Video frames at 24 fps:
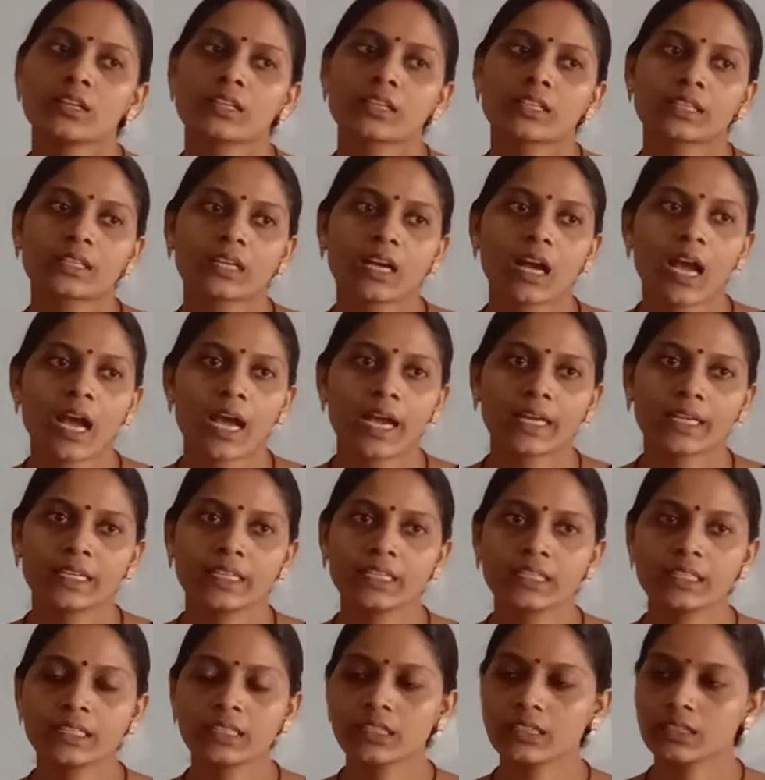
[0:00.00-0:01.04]

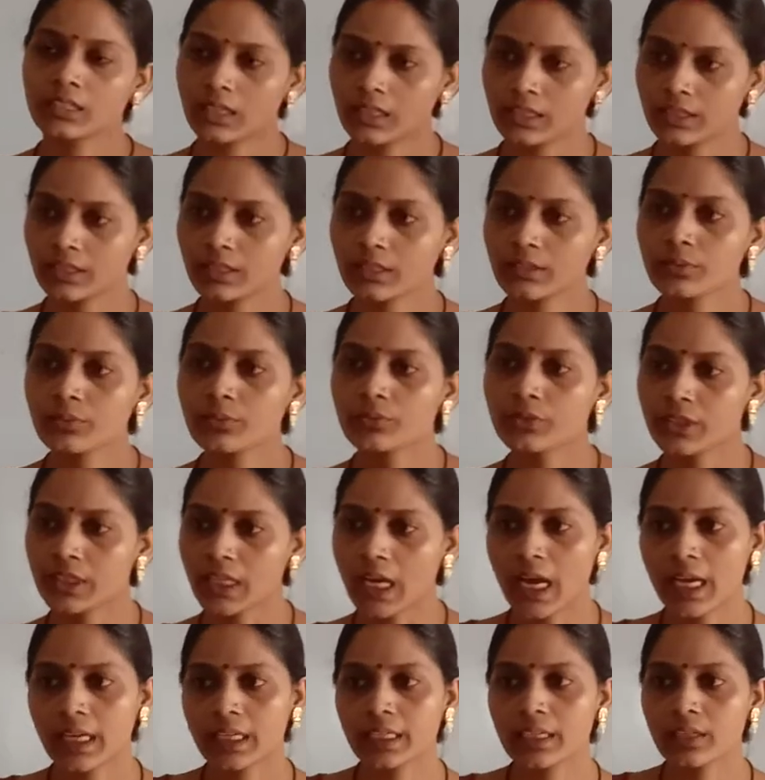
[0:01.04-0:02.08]
कहानी के गद्य
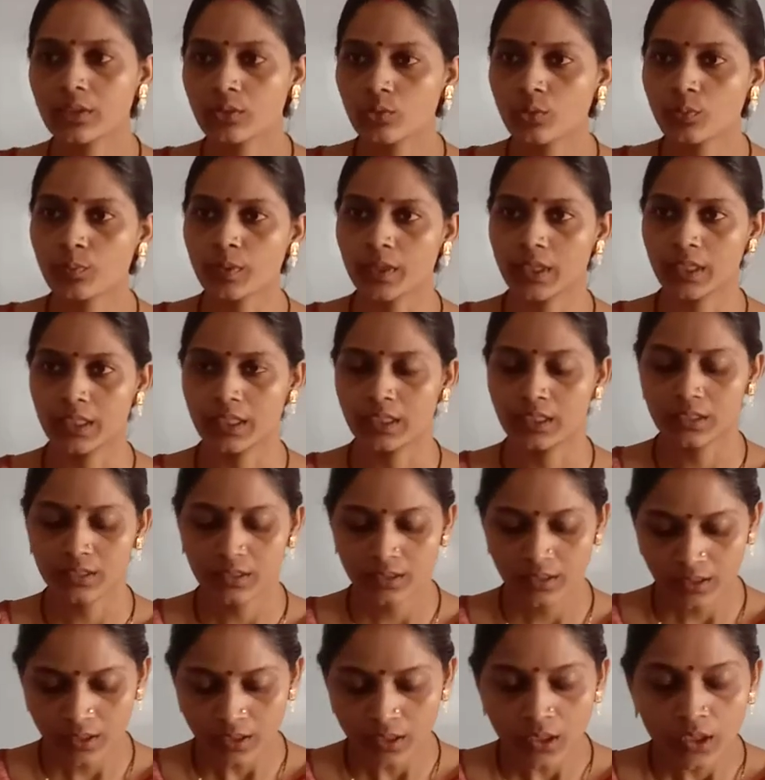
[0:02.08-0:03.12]
विधा के रूप हैं
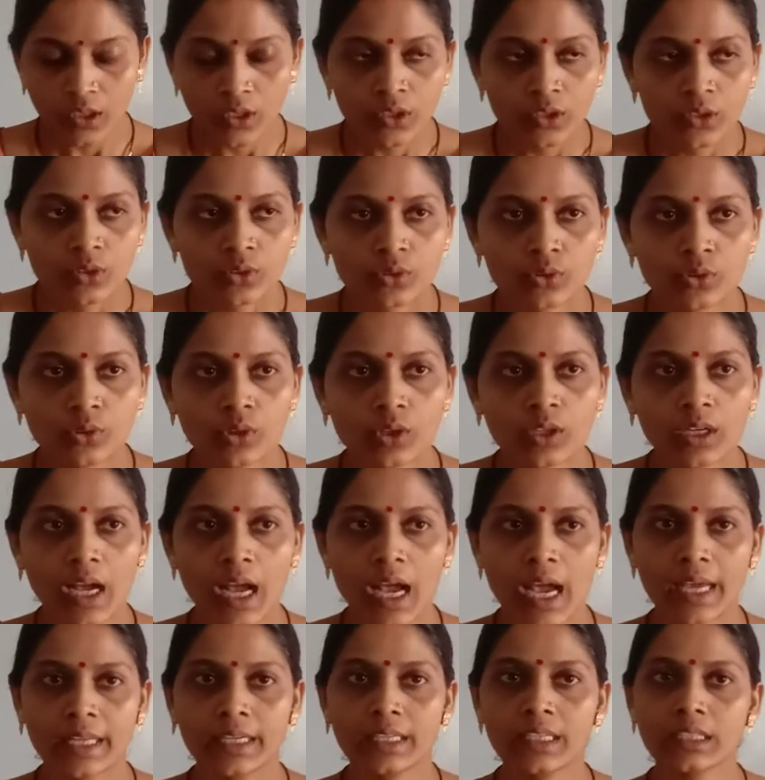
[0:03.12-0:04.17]
तो
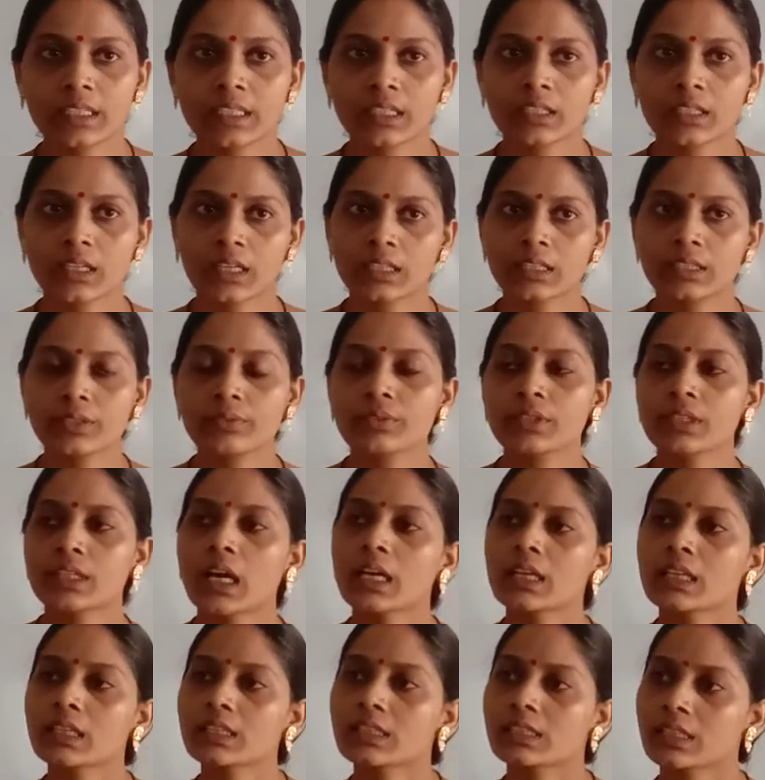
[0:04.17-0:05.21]
कहानी के गद्य
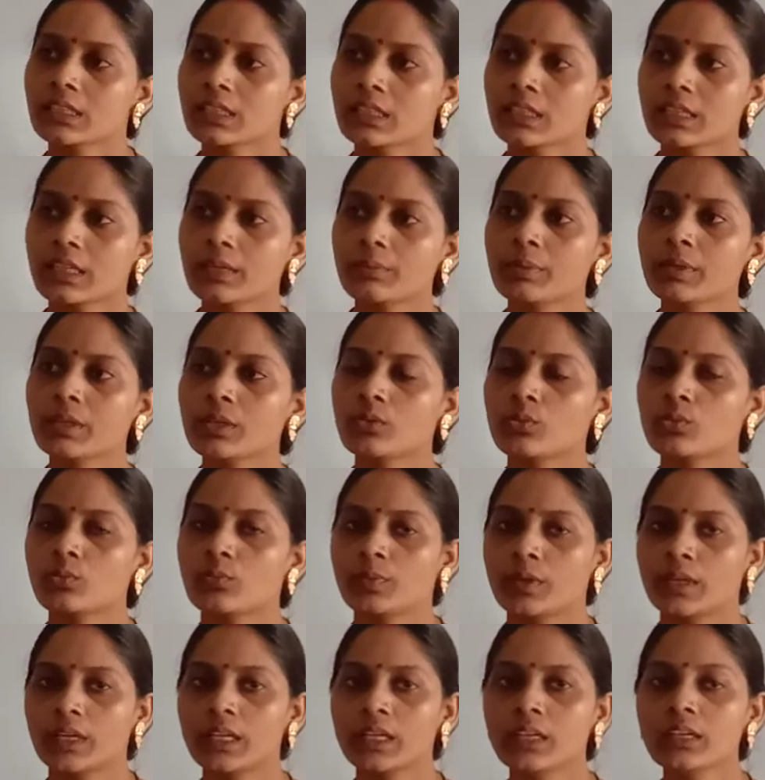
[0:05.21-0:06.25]
विधा के जितने भी
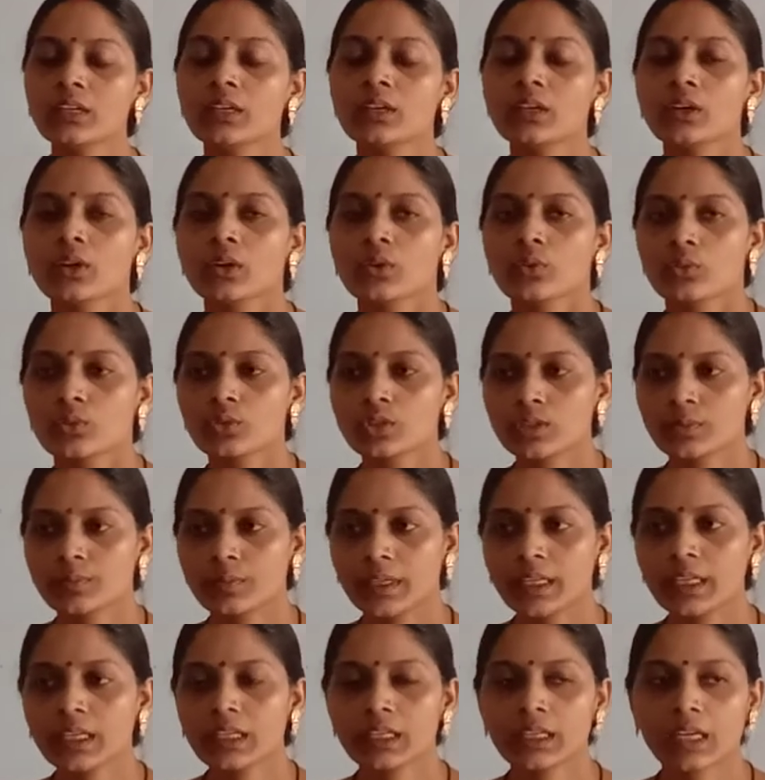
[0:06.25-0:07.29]
रूप हैं
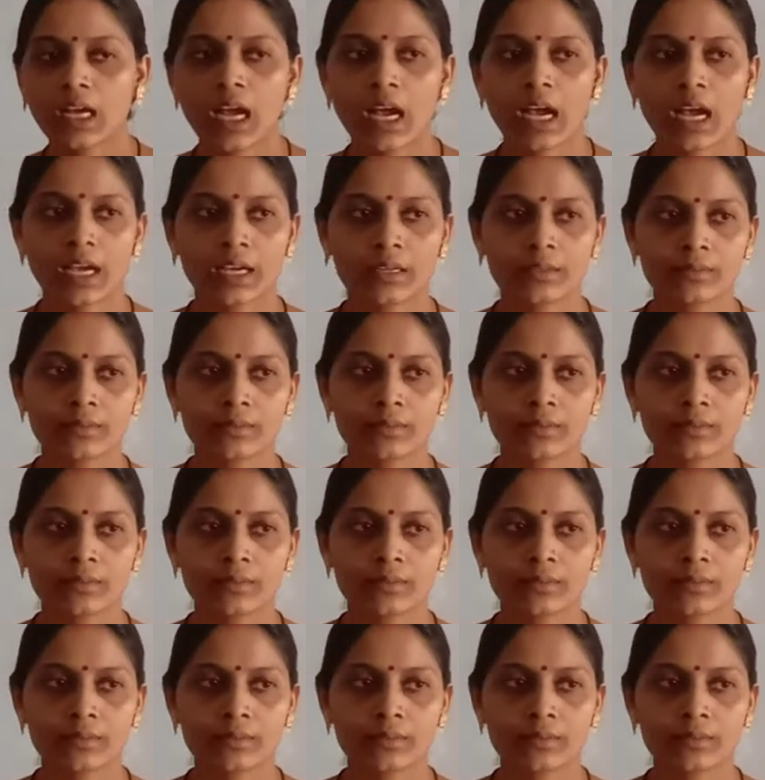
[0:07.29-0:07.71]
उसमें कहा